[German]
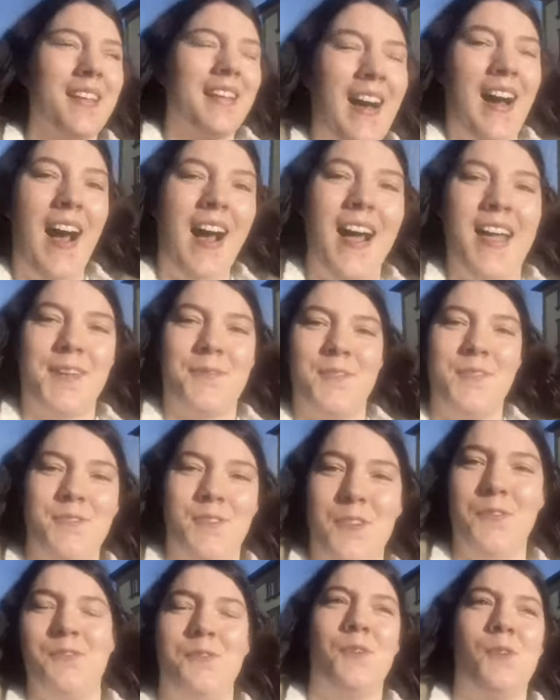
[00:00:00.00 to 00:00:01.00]
Ah, ich bin
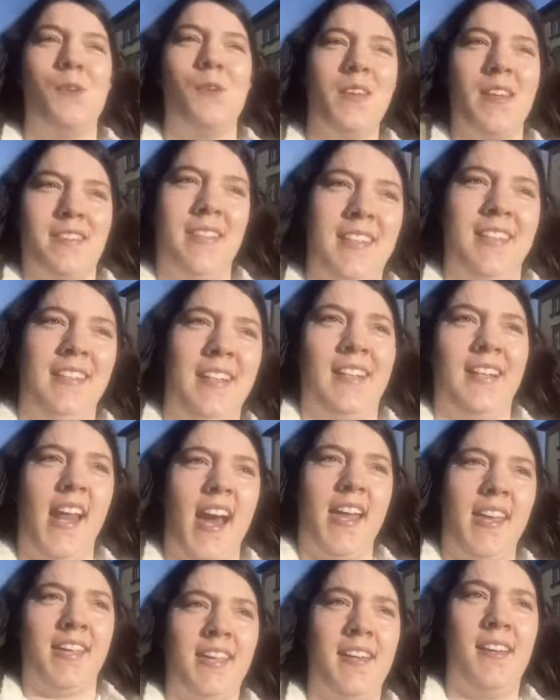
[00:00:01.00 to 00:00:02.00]
voll froh, dass ich da
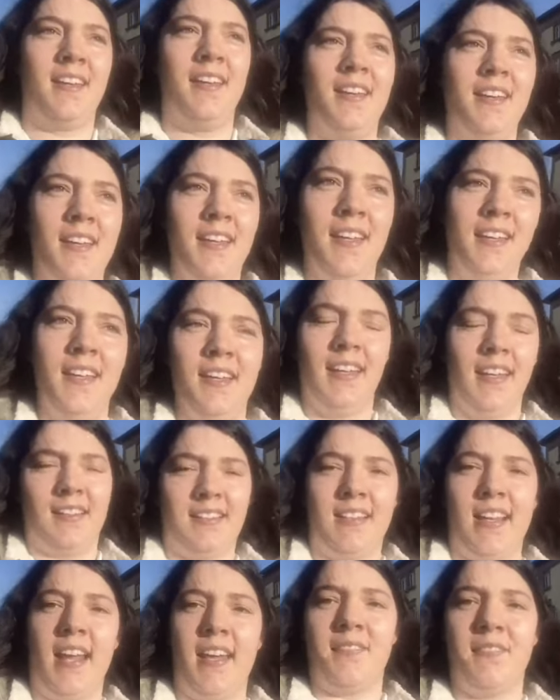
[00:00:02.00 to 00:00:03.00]
gleich
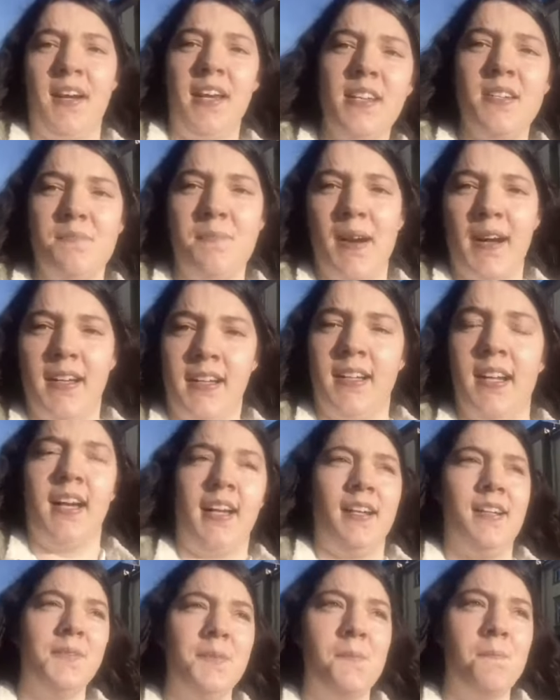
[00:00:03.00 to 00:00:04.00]
jetzt gleich weitermachen
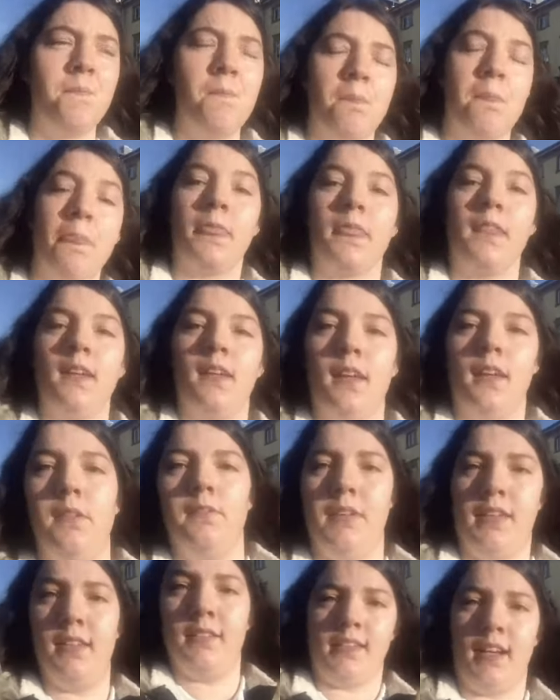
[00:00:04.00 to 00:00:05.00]
kann.
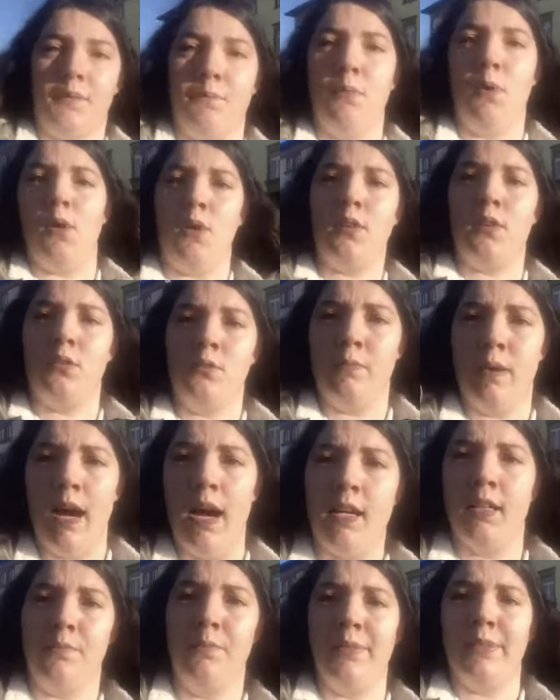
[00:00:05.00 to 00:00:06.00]
Äh, wie gesagt, morgen um
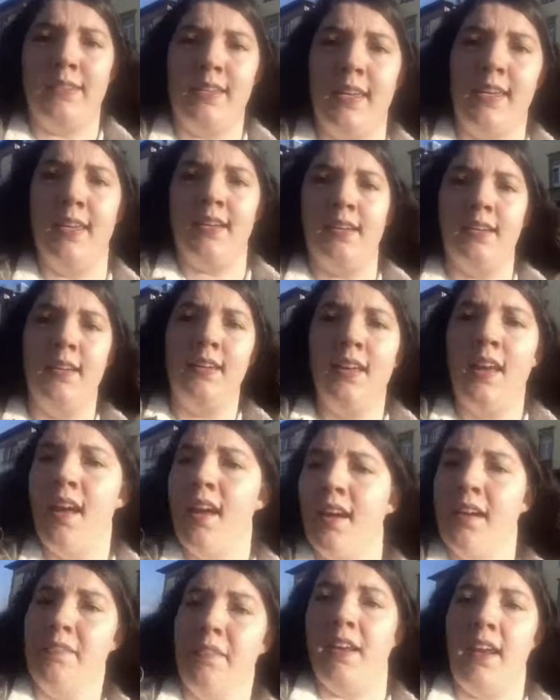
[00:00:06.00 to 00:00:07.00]
8 muss ich
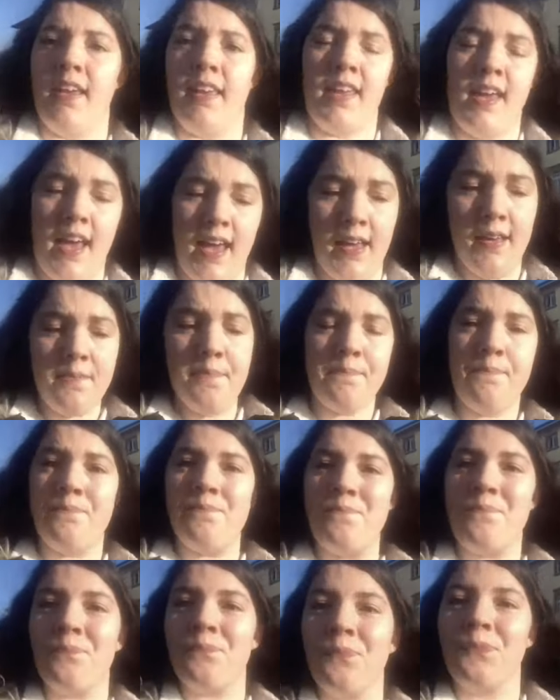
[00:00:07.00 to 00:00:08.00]
wieder hierher
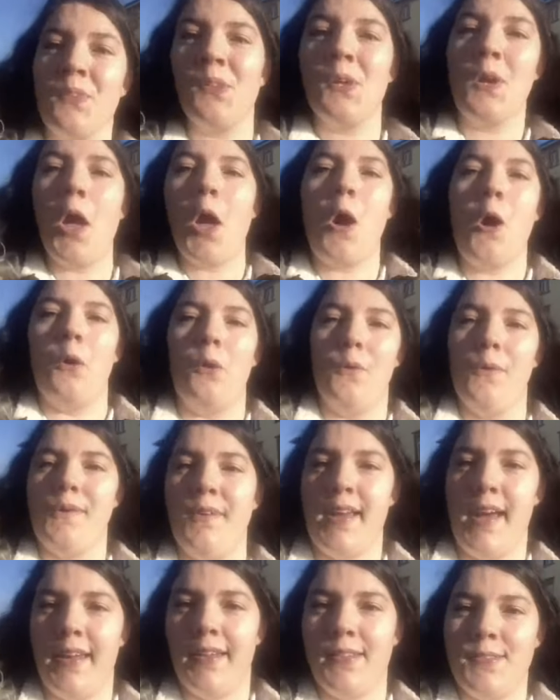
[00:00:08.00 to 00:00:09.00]

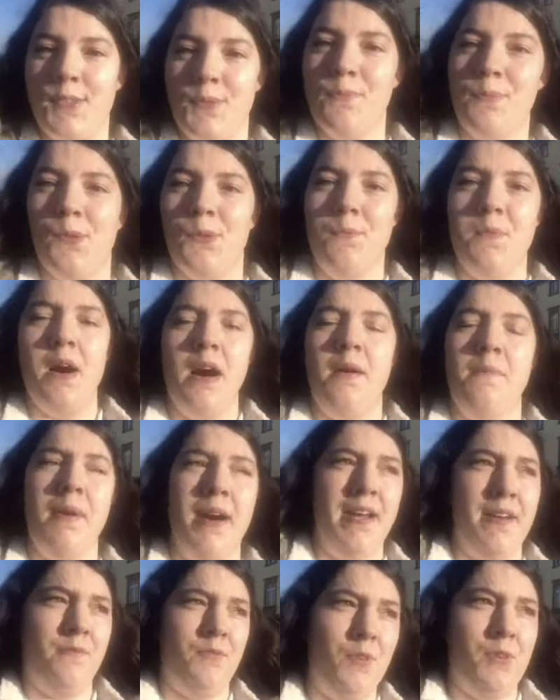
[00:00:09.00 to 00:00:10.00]
und dann zum
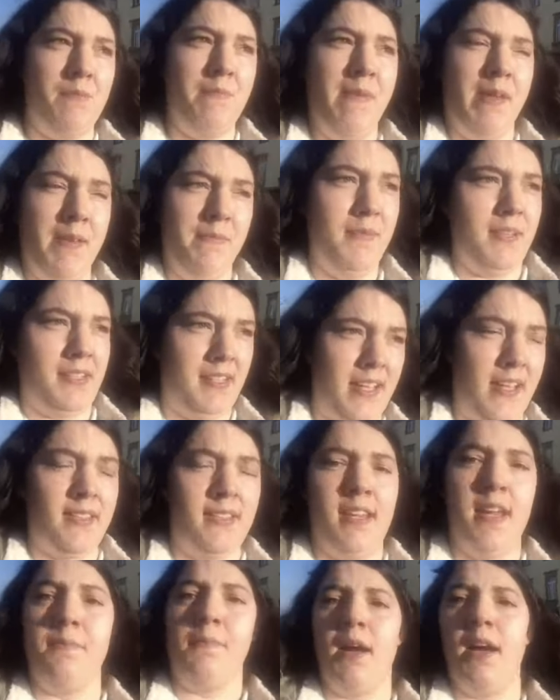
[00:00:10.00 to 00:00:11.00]
Probearbeiten, wo ich mir das
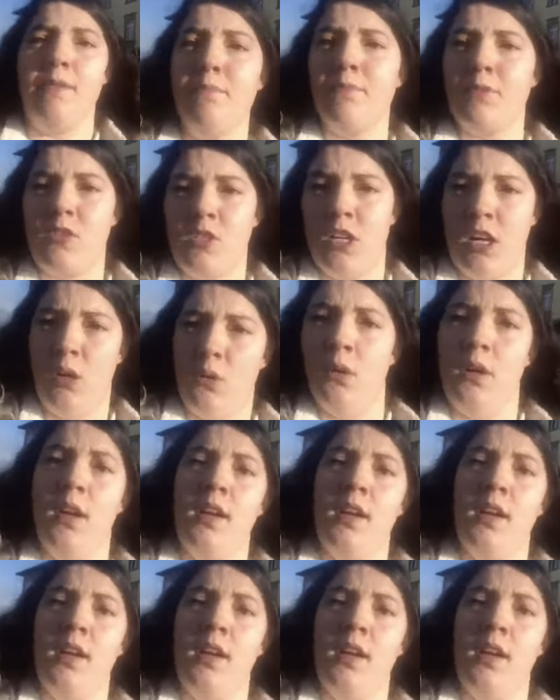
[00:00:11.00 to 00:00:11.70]
Ganze am Abend schaue.